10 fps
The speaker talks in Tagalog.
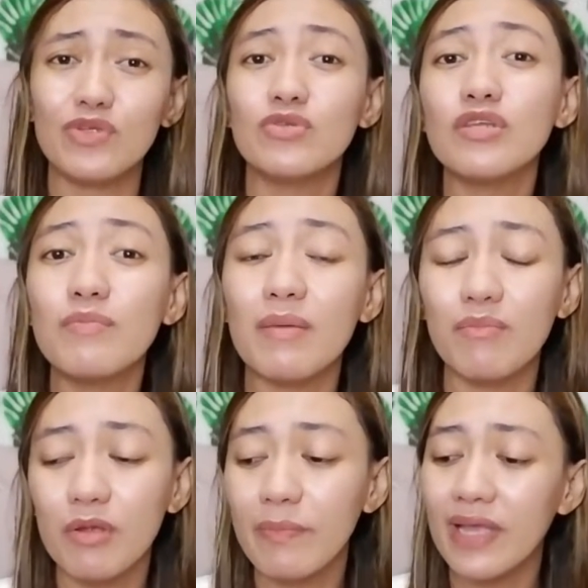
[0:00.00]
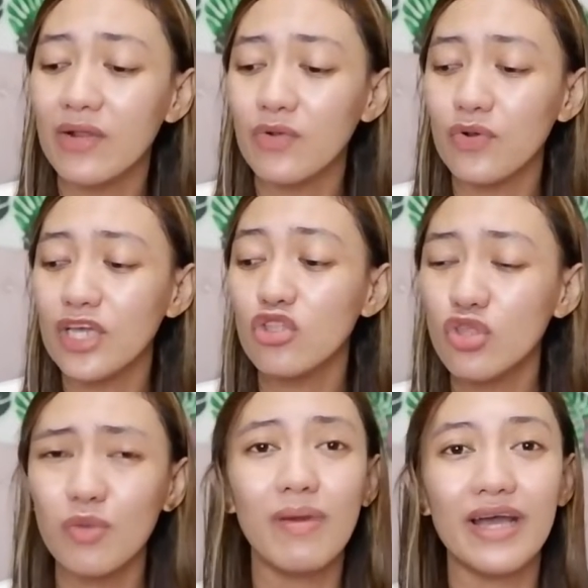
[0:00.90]
tapos yung November, pero ito
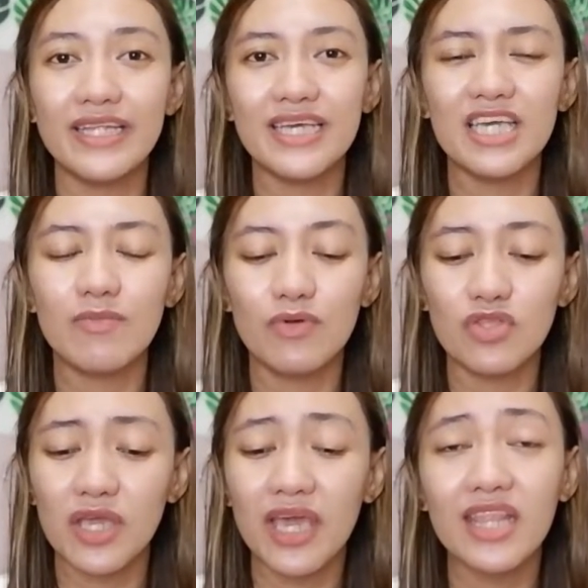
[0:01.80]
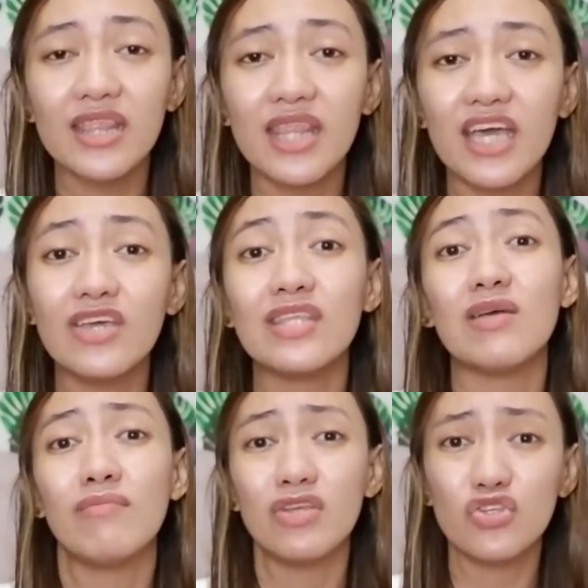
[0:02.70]
na yung mga naipon ko. And, ayun
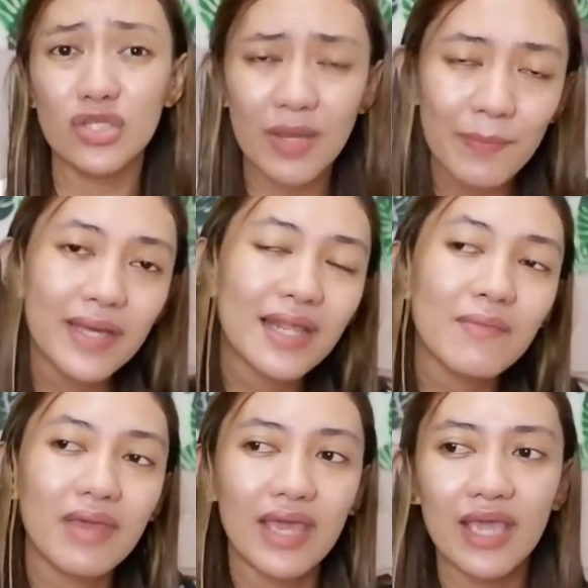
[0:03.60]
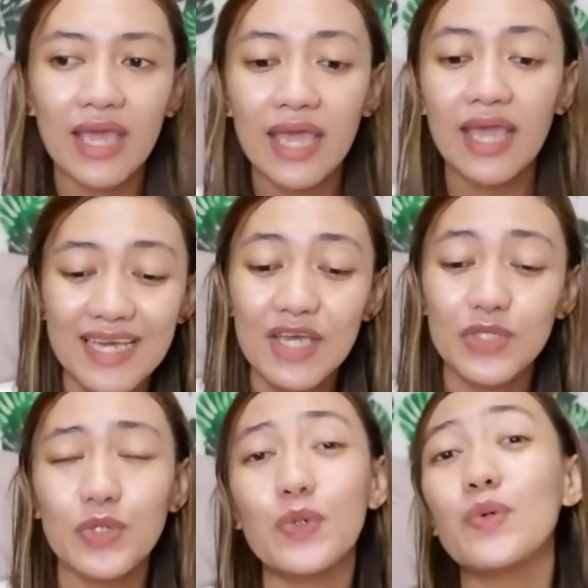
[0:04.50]
nga, medyo naparami.
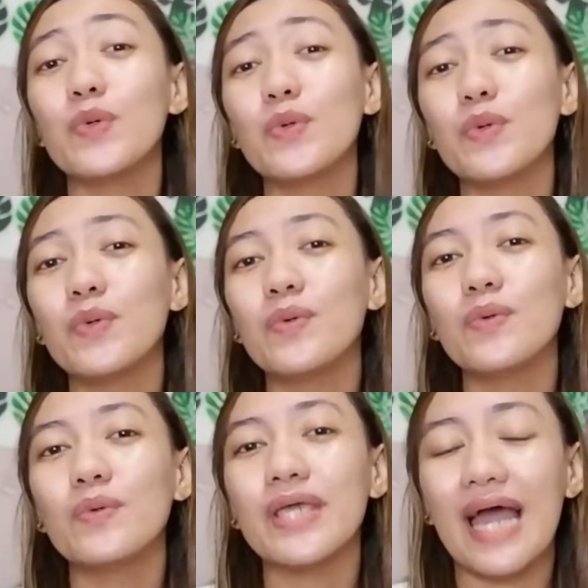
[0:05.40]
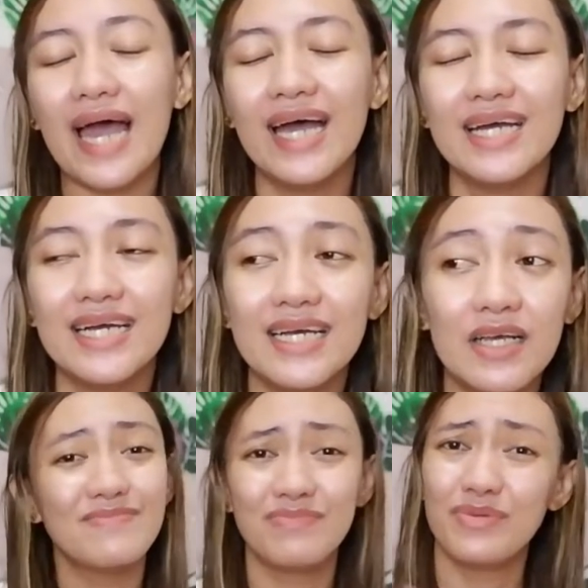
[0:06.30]
So, yeah
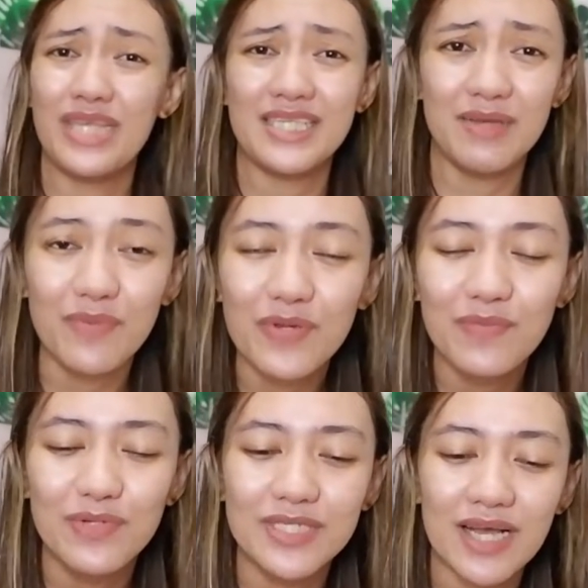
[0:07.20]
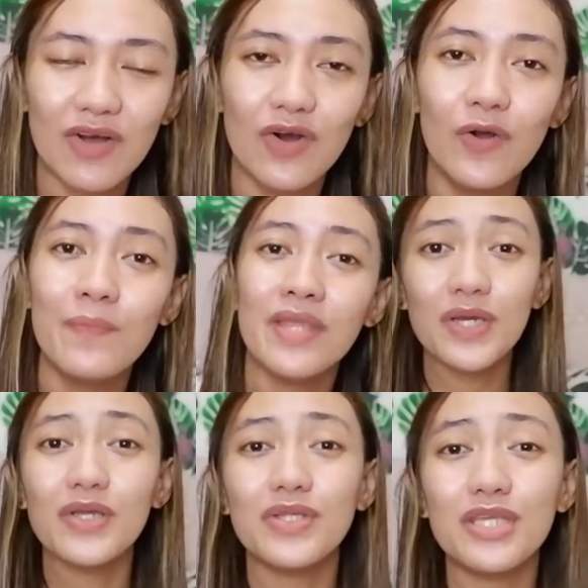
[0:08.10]
butas na po yung bulsa ko.
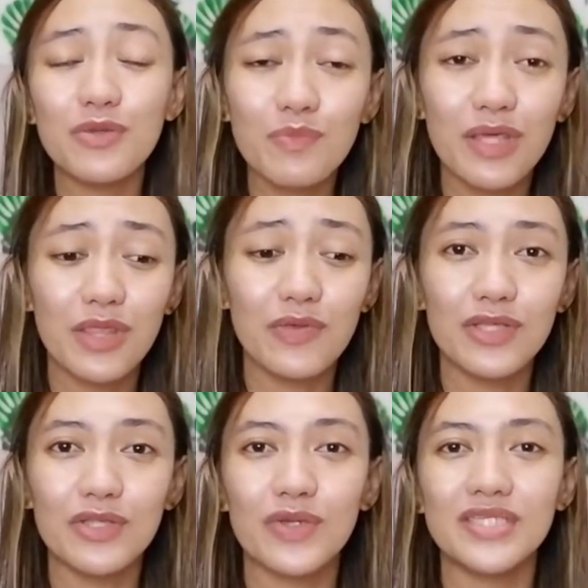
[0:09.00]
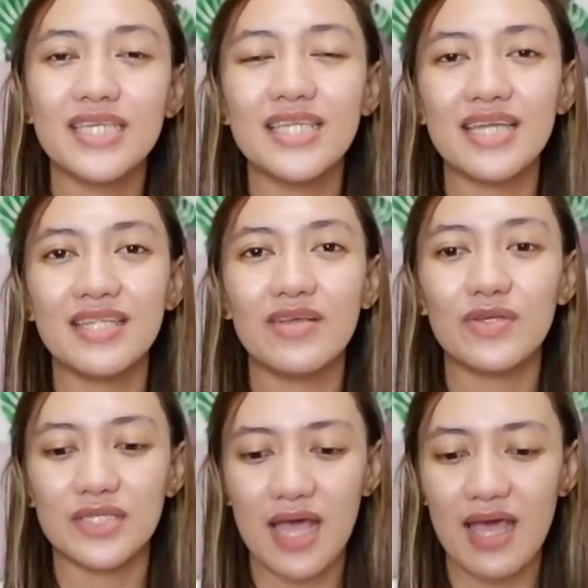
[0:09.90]
So, ayun, itong video na to, isinati
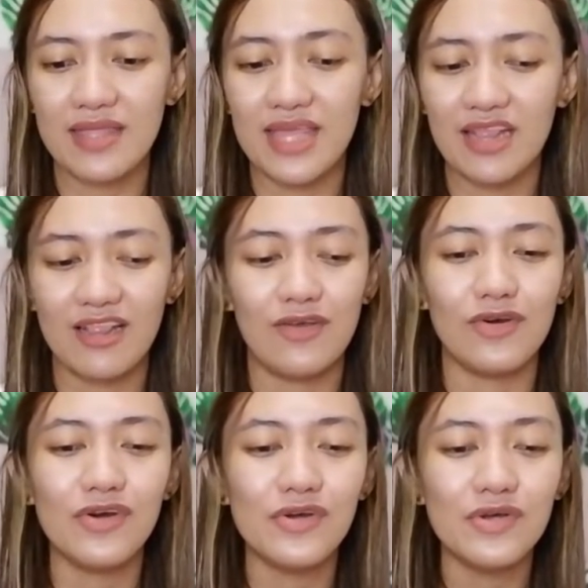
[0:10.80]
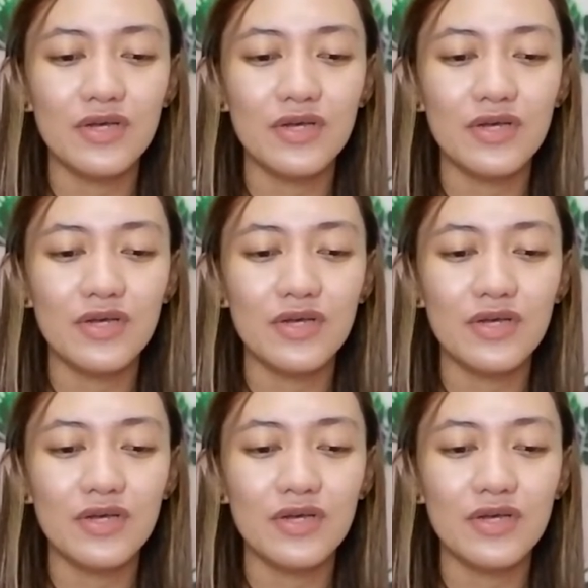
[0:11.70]
ko sa tatlo.